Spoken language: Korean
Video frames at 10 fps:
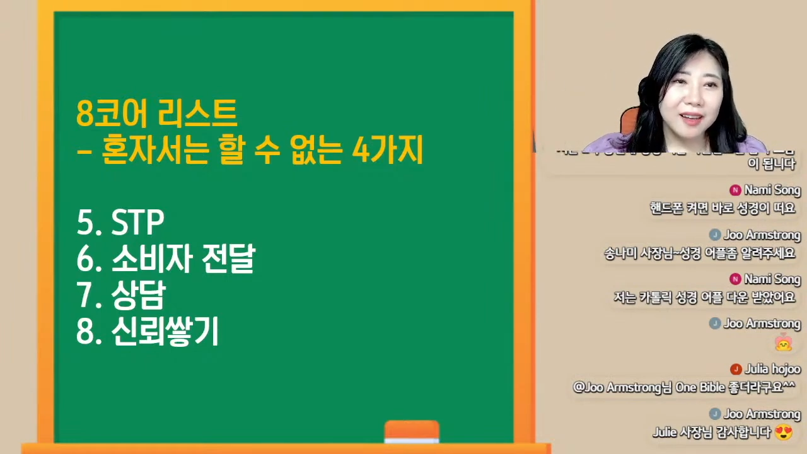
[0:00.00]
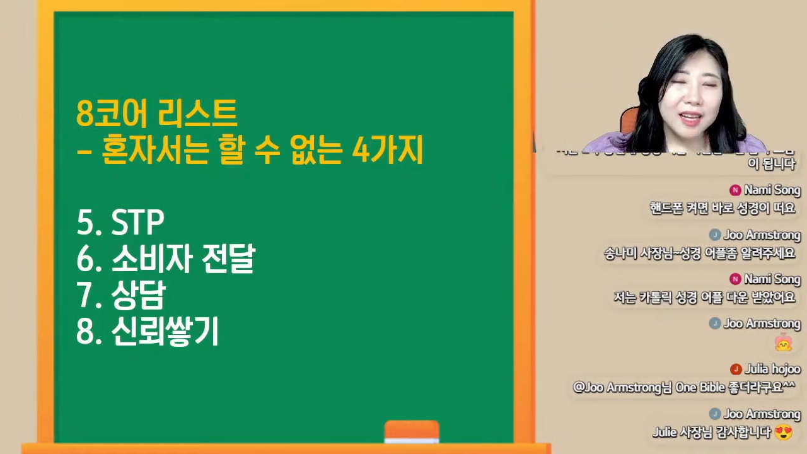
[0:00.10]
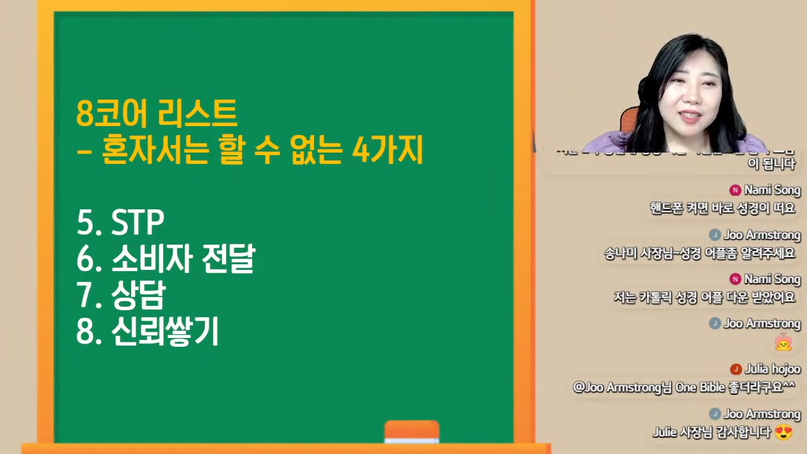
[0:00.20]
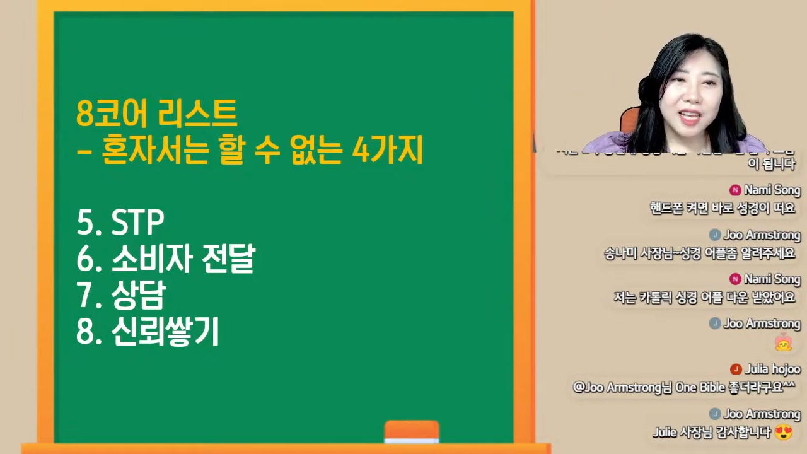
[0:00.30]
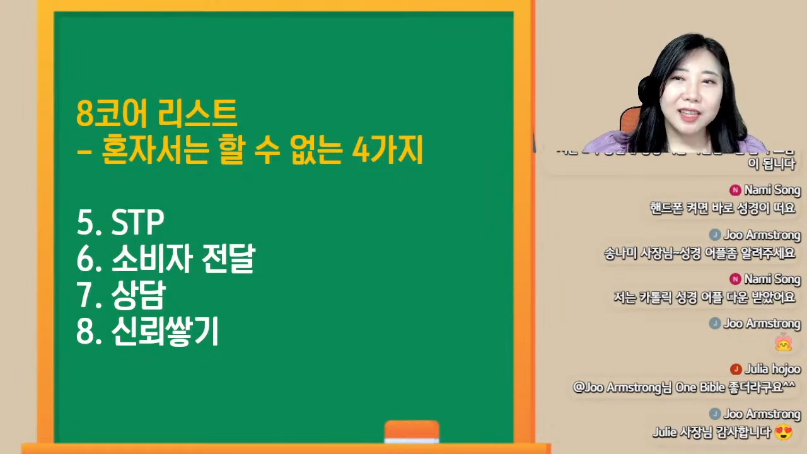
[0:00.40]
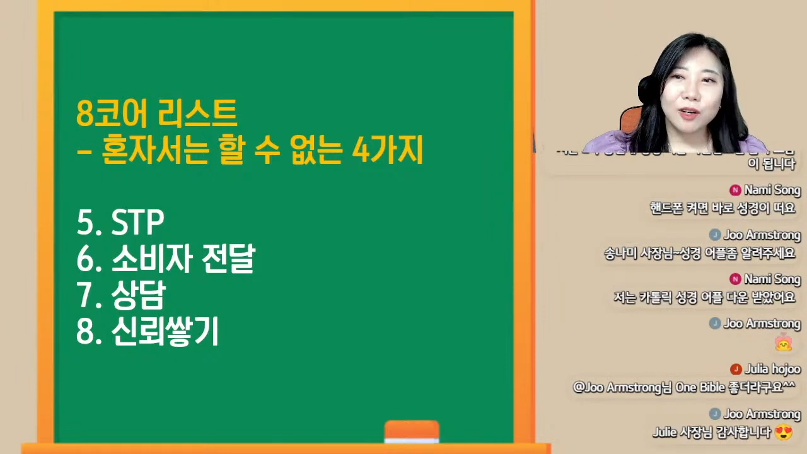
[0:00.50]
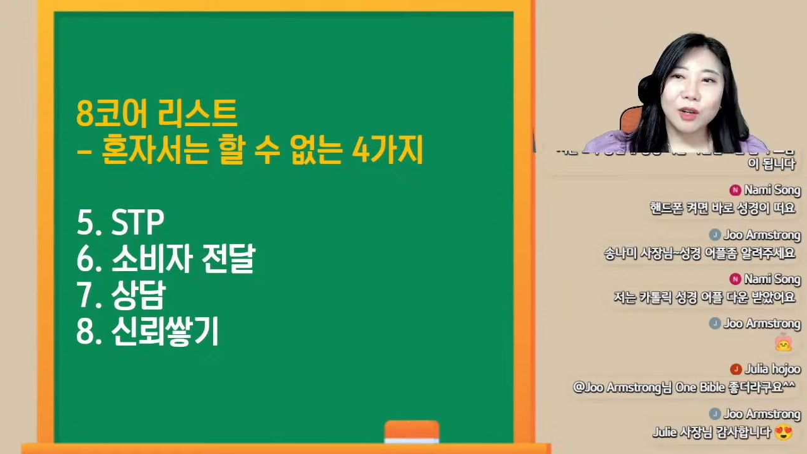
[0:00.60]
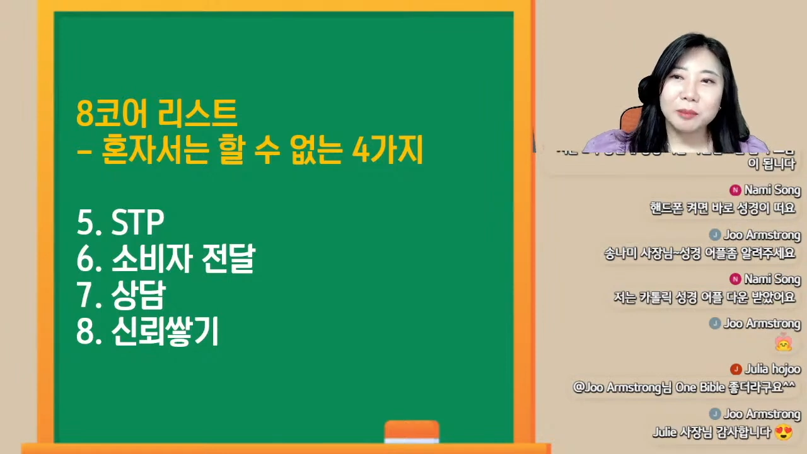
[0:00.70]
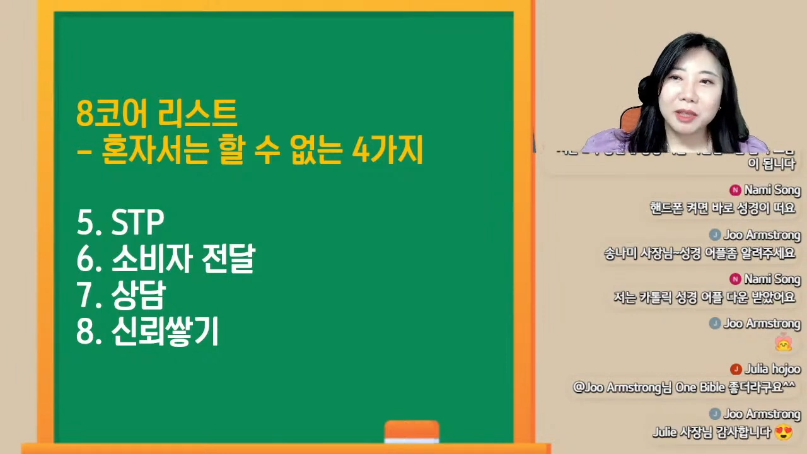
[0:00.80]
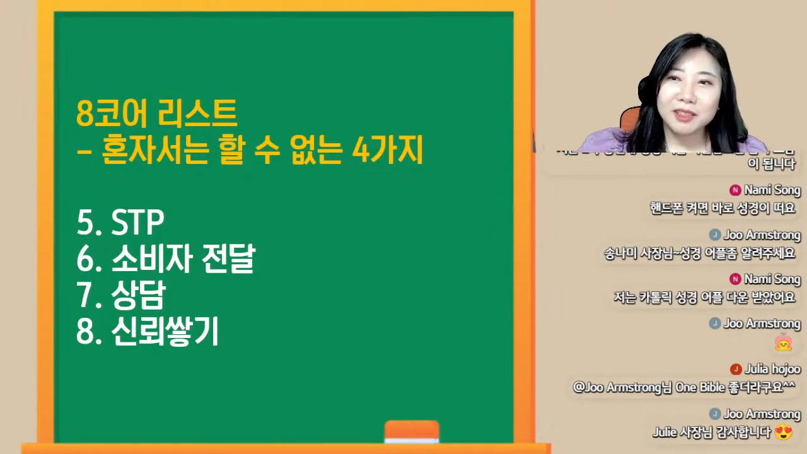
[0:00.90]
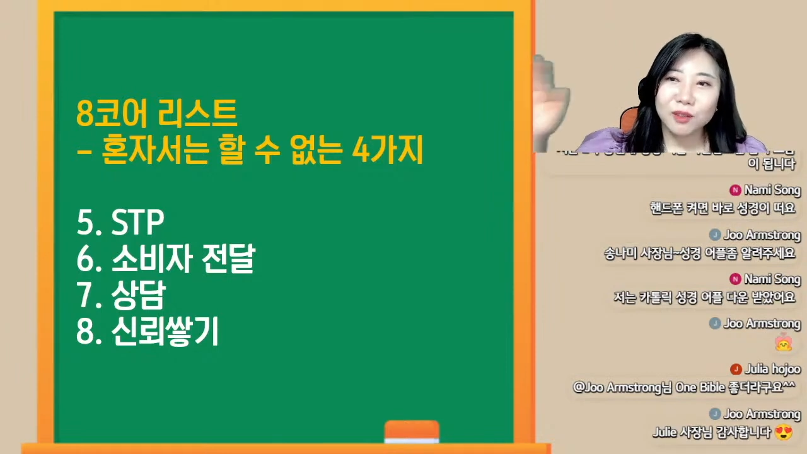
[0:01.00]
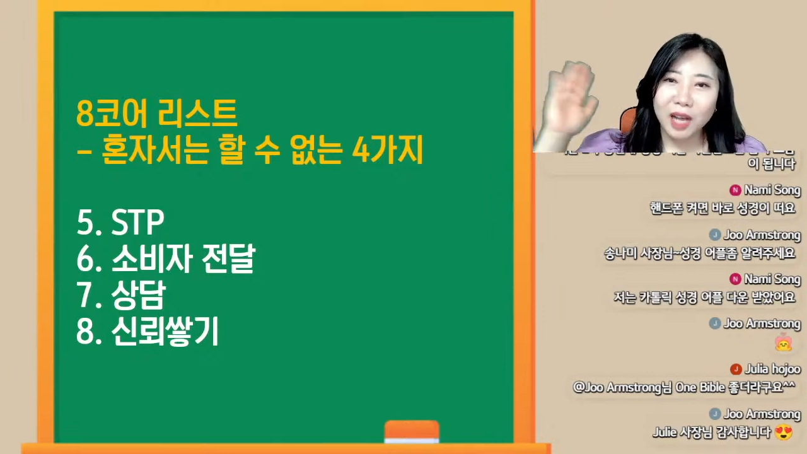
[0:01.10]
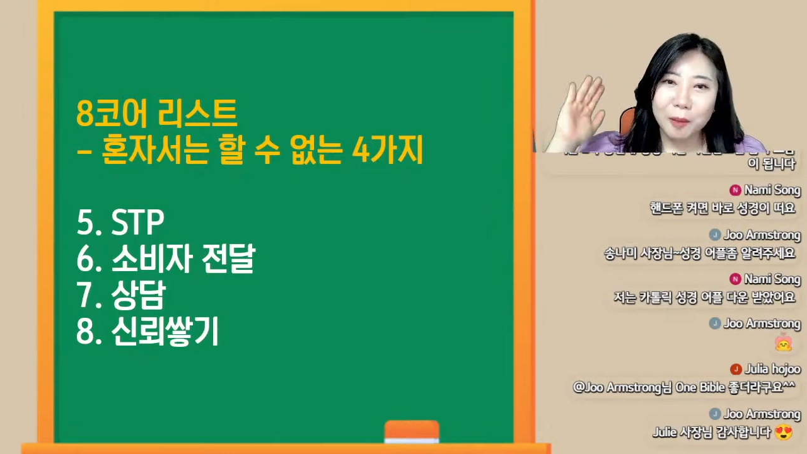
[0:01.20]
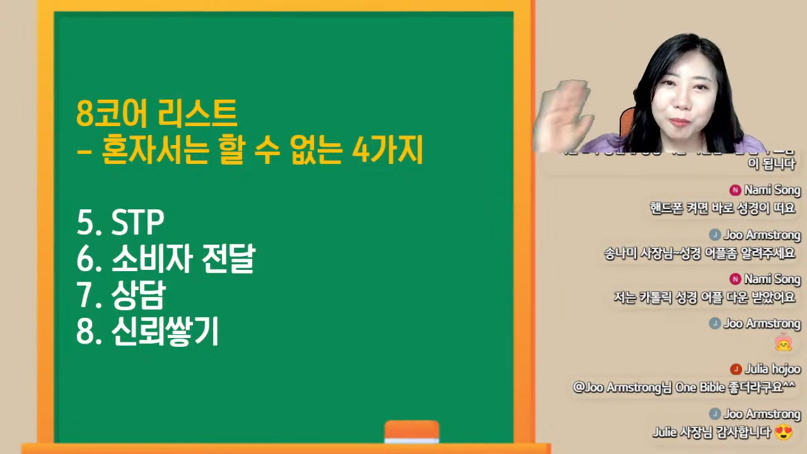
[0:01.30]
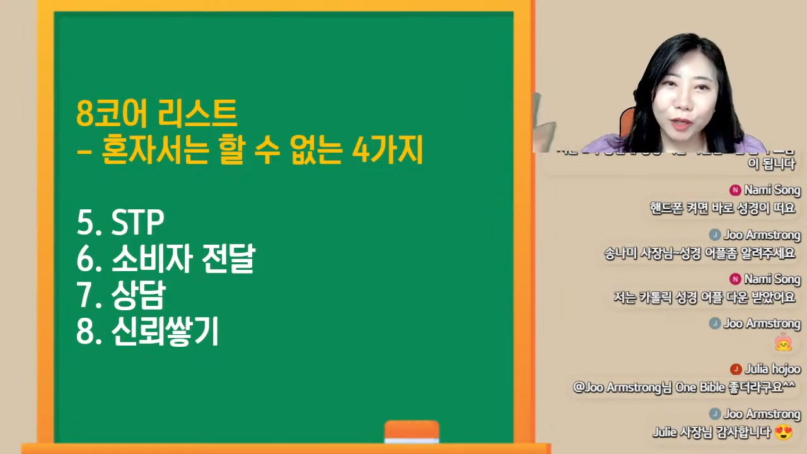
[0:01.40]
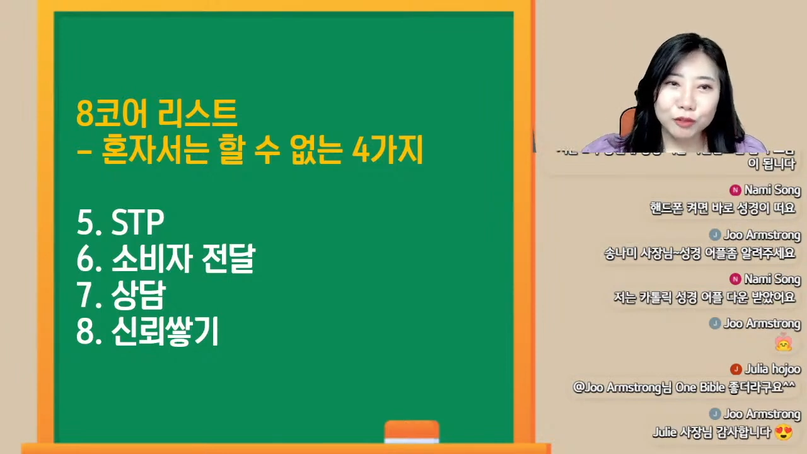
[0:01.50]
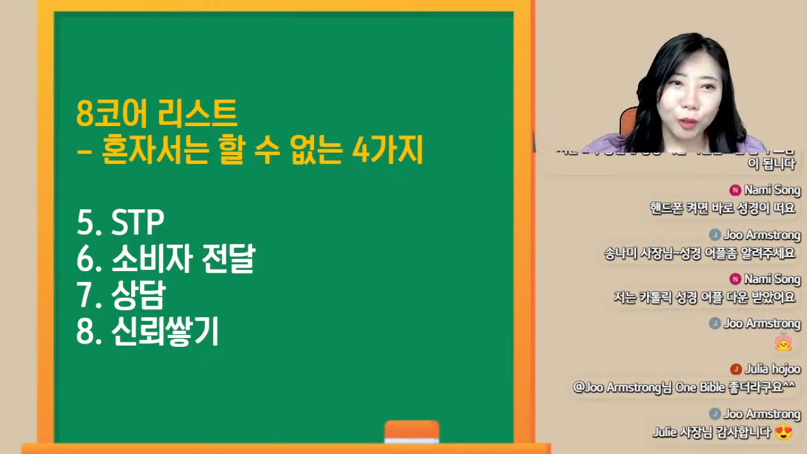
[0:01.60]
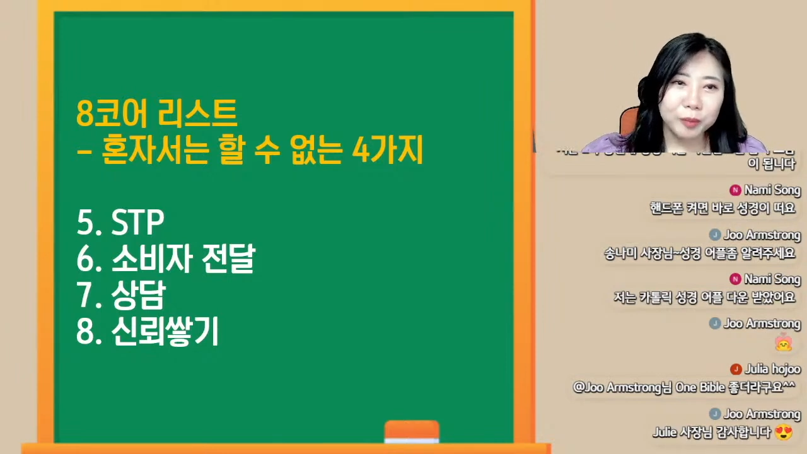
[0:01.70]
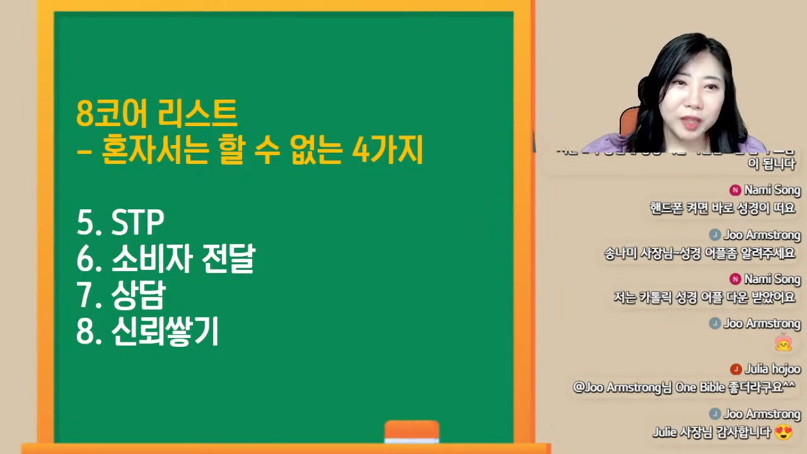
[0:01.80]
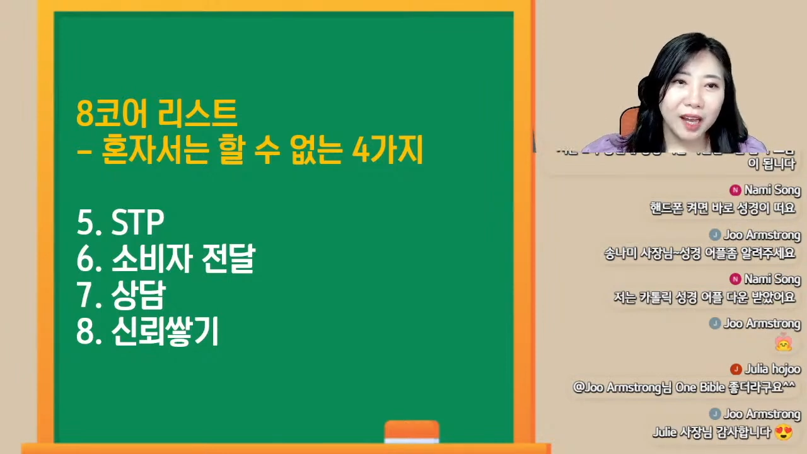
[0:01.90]
제대로 하는 파트너가 한 명도
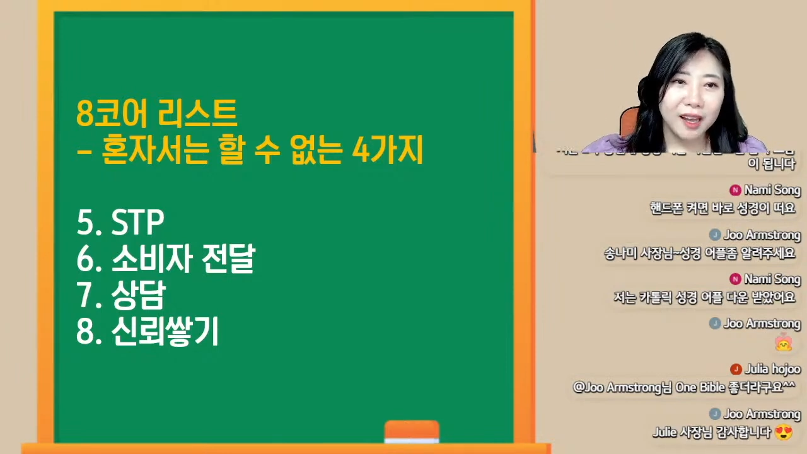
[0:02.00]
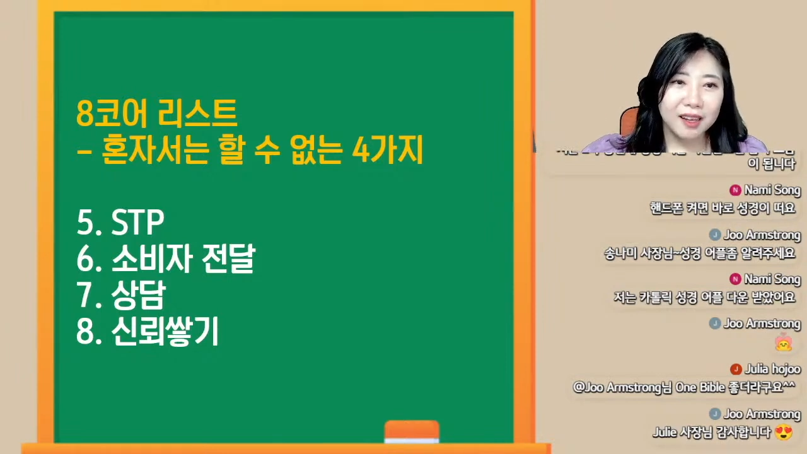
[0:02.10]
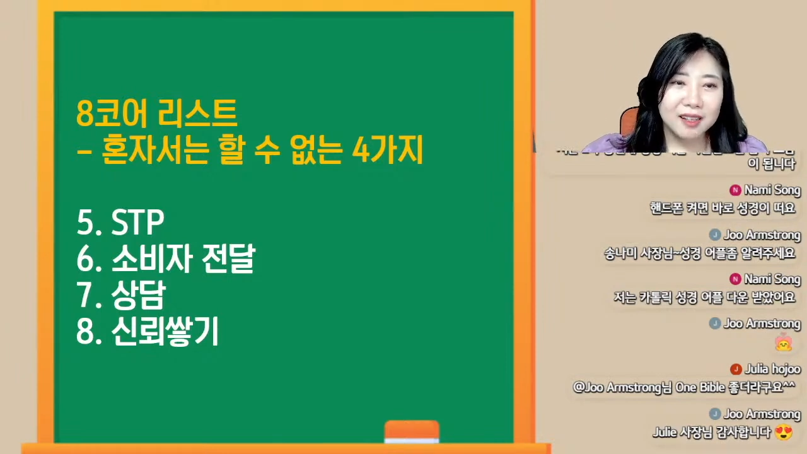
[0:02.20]
없다.